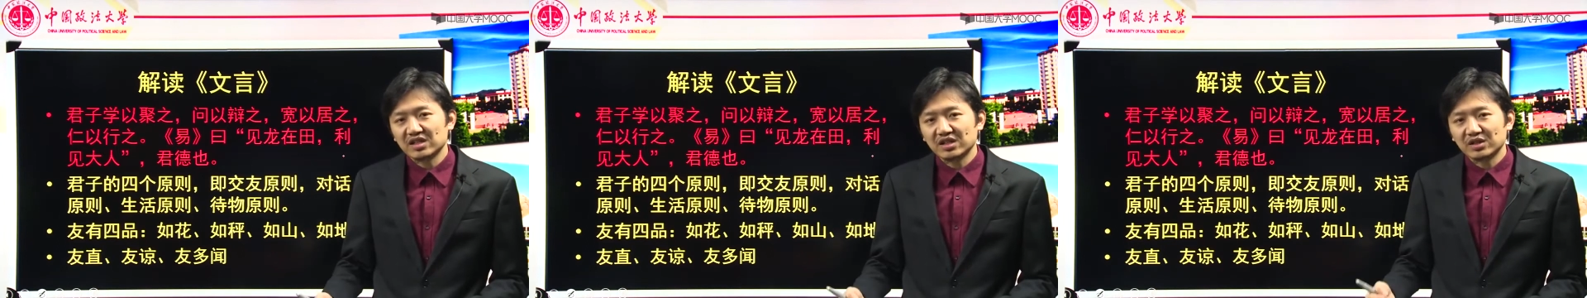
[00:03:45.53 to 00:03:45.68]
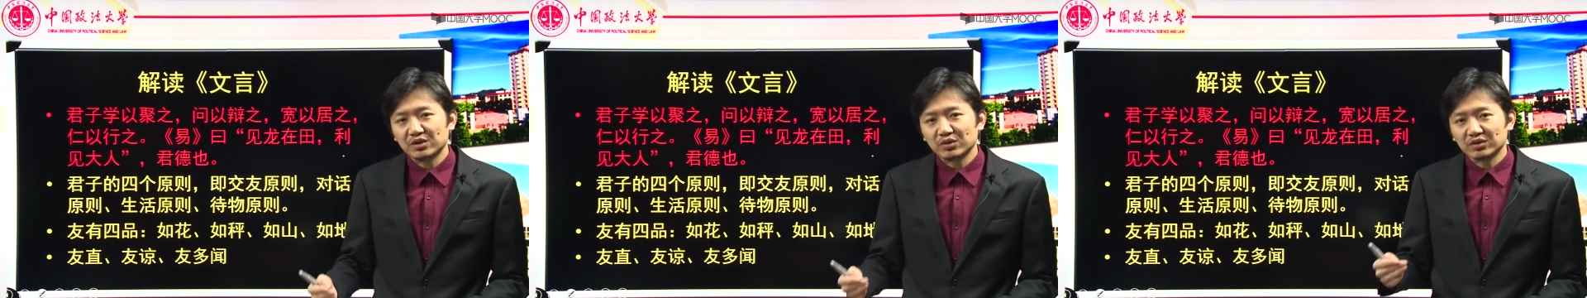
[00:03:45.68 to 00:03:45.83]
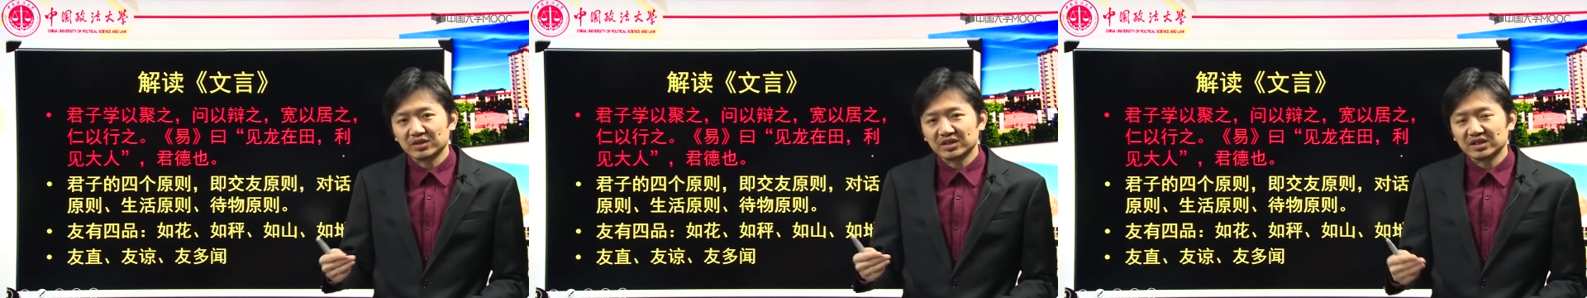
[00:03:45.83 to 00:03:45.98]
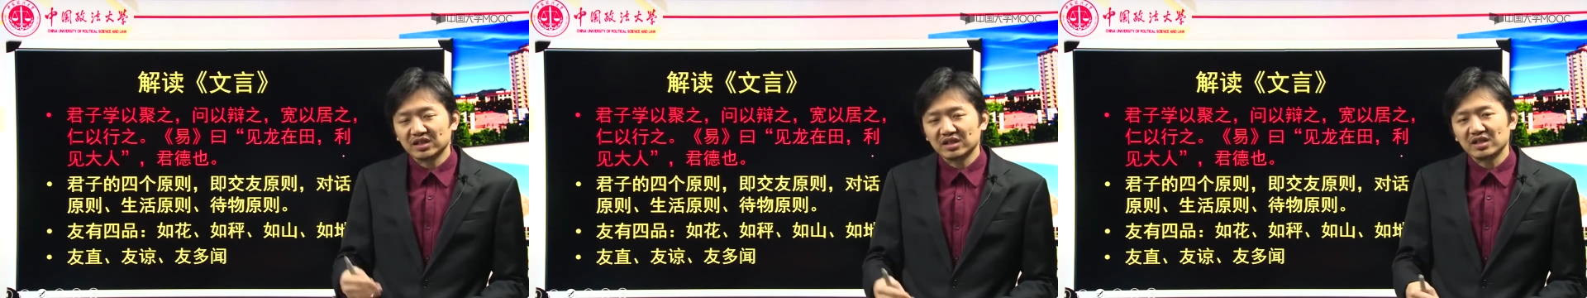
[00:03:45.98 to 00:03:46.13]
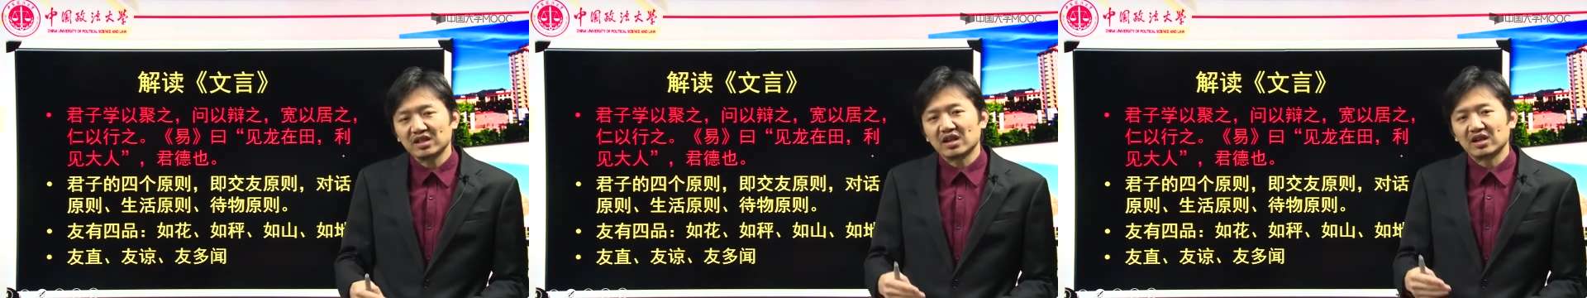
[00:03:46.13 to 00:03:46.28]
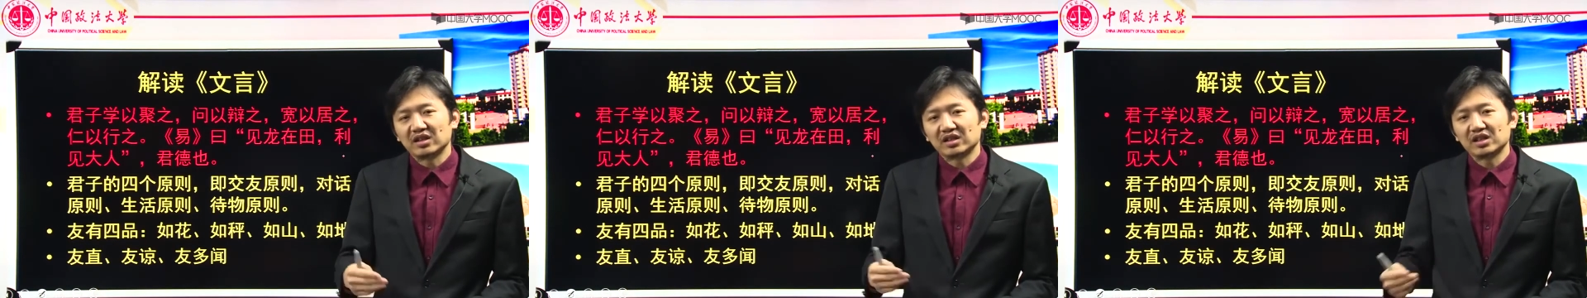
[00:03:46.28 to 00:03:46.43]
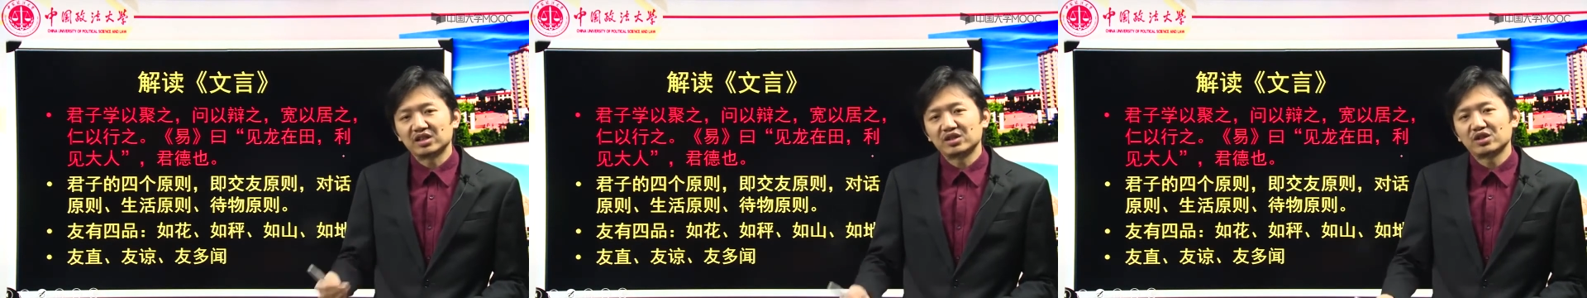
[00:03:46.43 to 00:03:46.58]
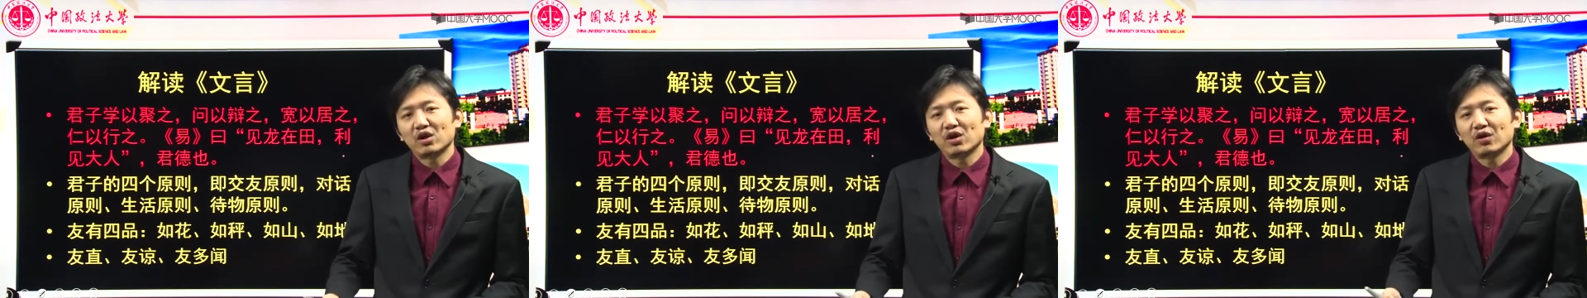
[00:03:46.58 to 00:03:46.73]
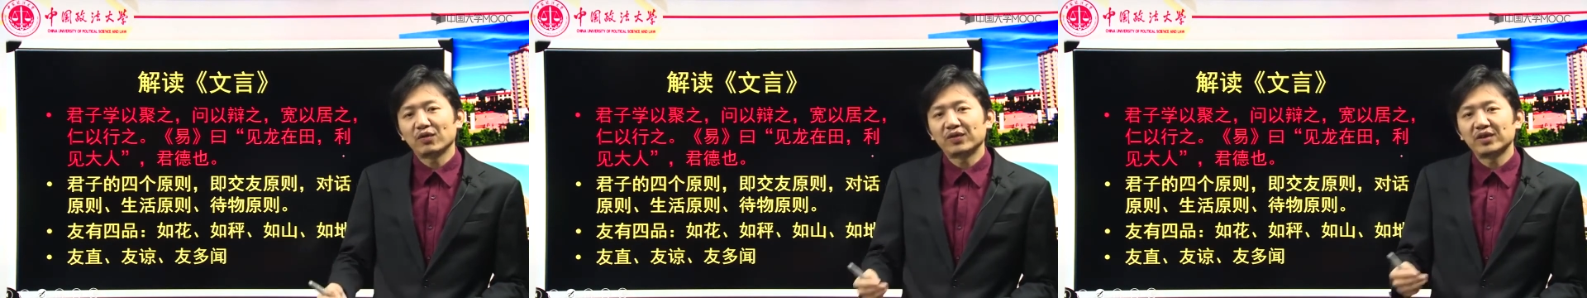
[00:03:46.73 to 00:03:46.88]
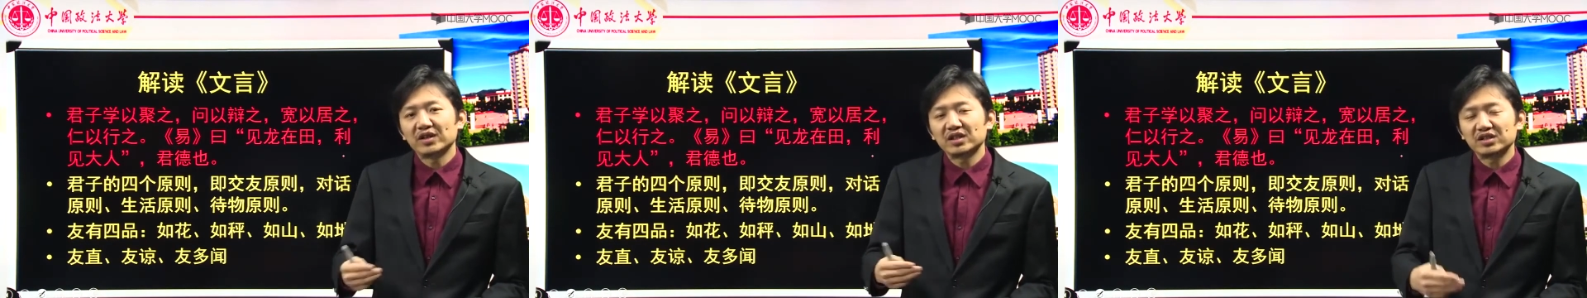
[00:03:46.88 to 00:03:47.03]
一种思想上的交
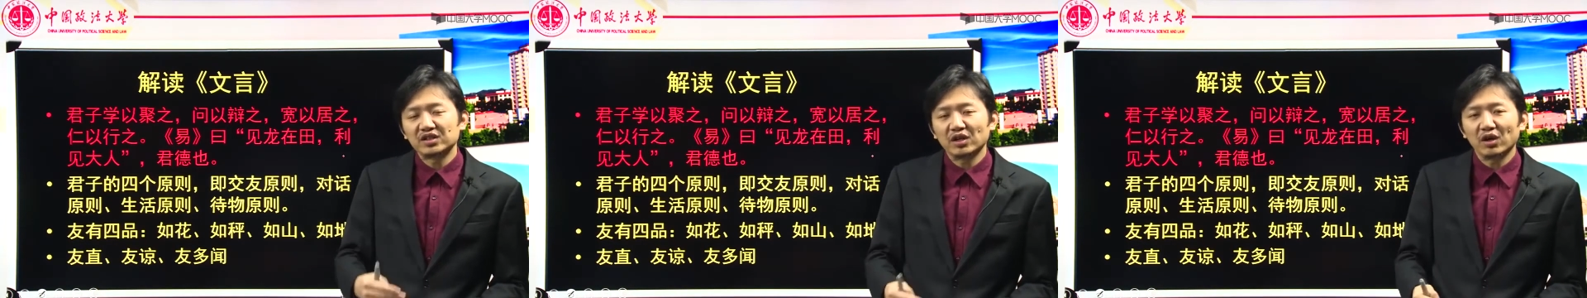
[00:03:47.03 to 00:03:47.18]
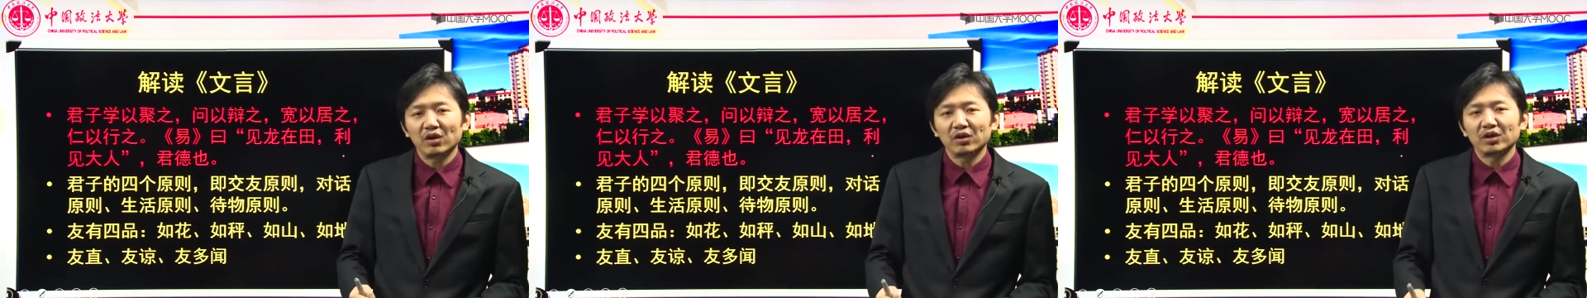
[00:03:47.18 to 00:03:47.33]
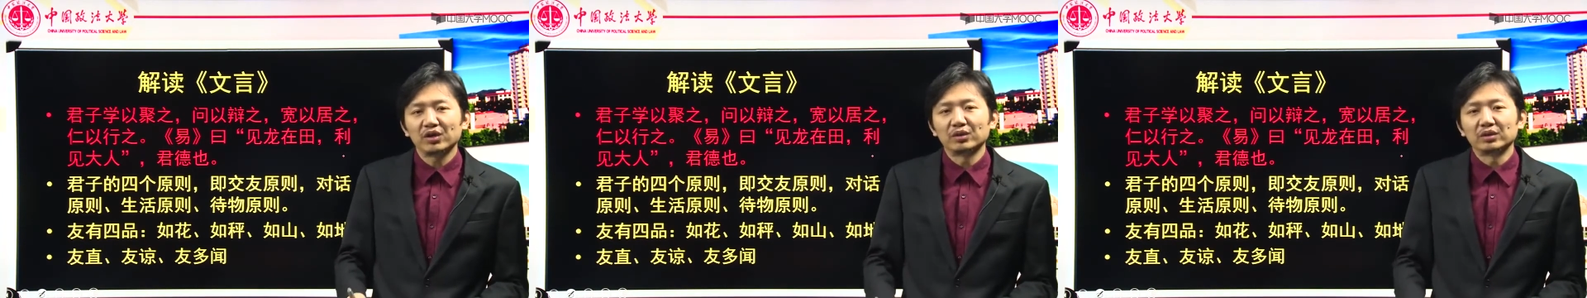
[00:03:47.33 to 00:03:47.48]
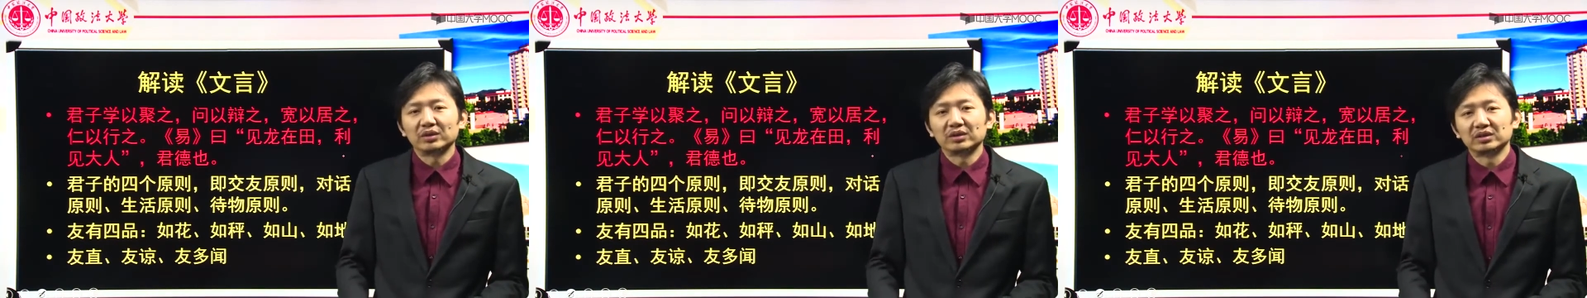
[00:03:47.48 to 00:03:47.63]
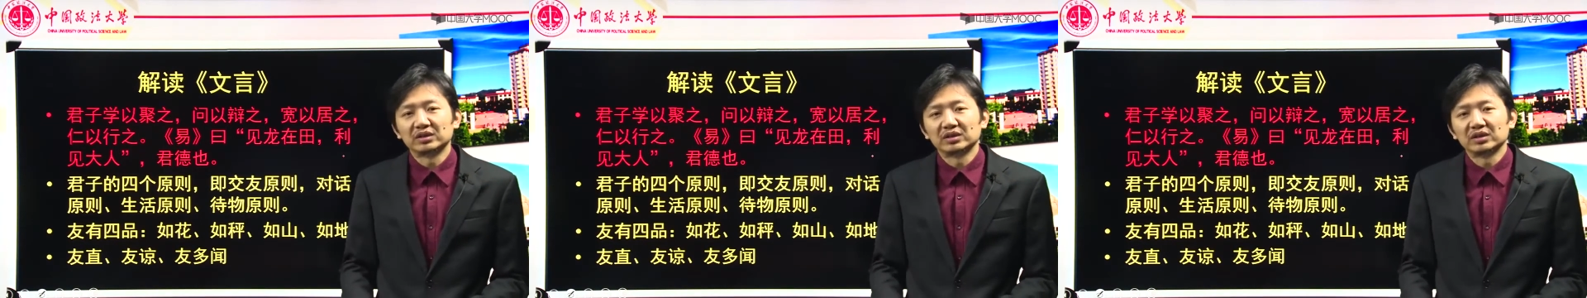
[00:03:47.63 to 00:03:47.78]
锋、交流，